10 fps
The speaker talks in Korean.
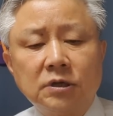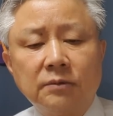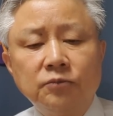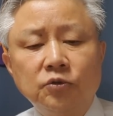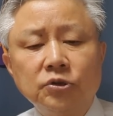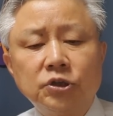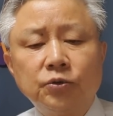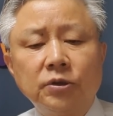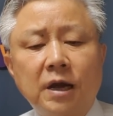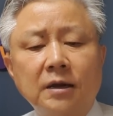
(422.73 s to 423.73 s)

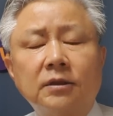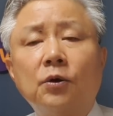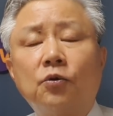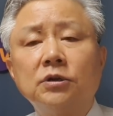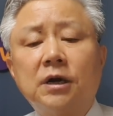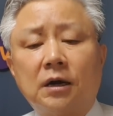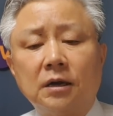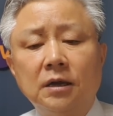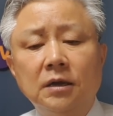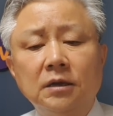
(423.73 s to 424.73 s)
금융지원 확대 공약
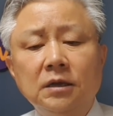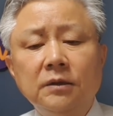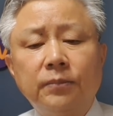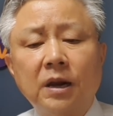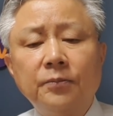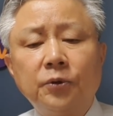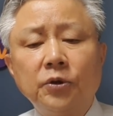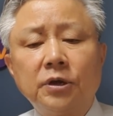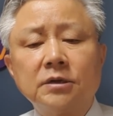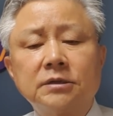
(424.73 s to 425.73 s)
이
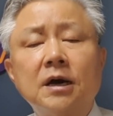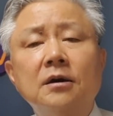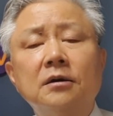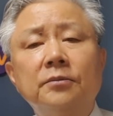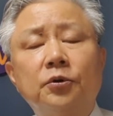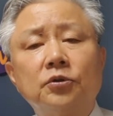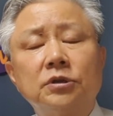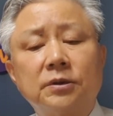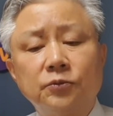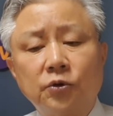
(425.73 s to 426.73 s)
발표 영상을
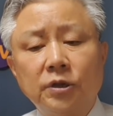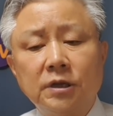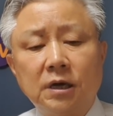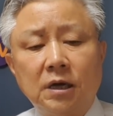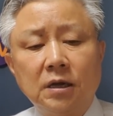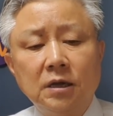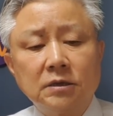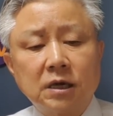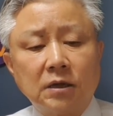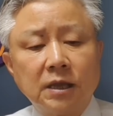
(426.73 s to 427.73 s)
보던 김종인이가
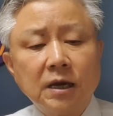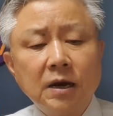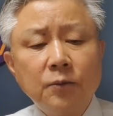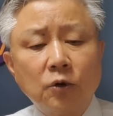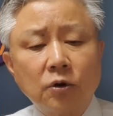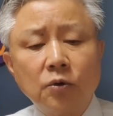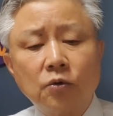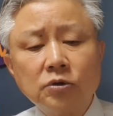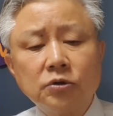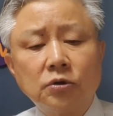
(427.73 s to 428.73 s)
자 내가 모르는
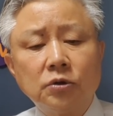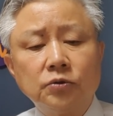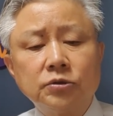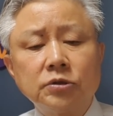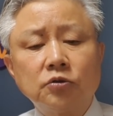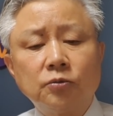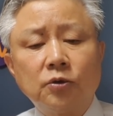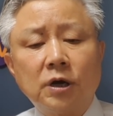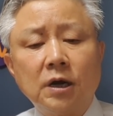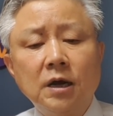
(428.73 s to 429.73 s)
공약을 윤석열
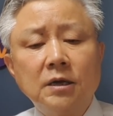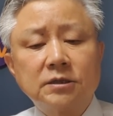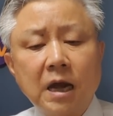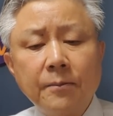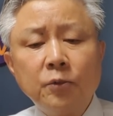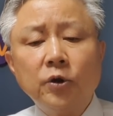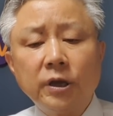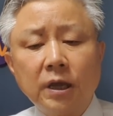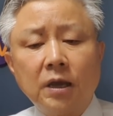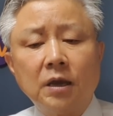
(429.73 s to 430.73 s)
후보가
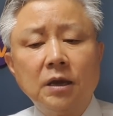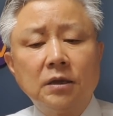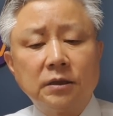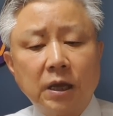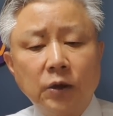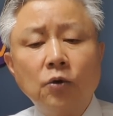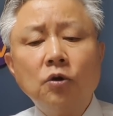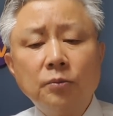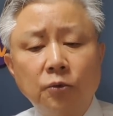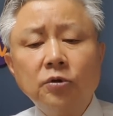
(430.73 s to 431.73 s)
참모에게
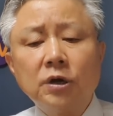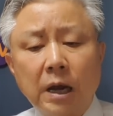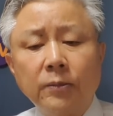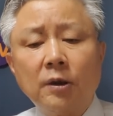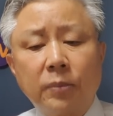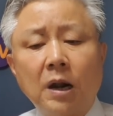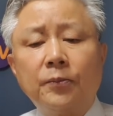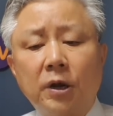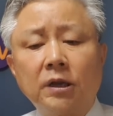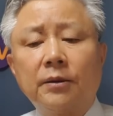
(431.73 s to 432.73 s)
내용을 물어가며
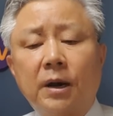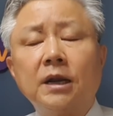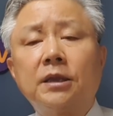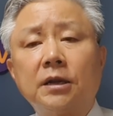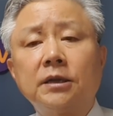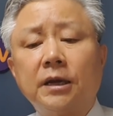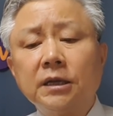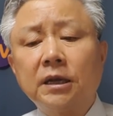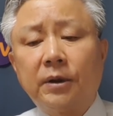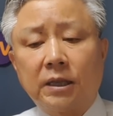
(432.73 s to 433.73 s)
발표하는 게 말이 되느냐
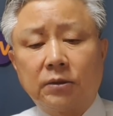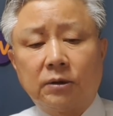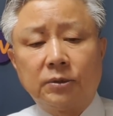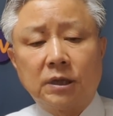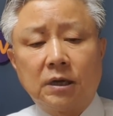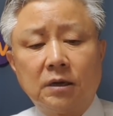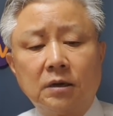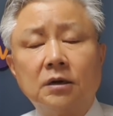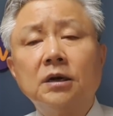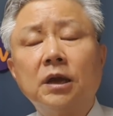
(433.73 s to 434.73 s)
이렇게 말했다고 합니다.
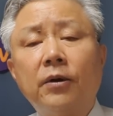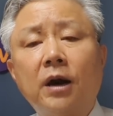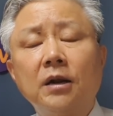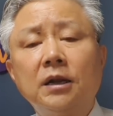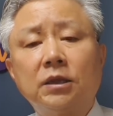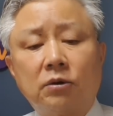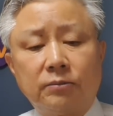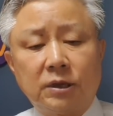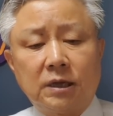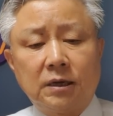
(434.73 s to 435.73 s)
크게 화를 냈다고
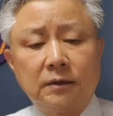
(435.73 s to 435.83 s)
합니다.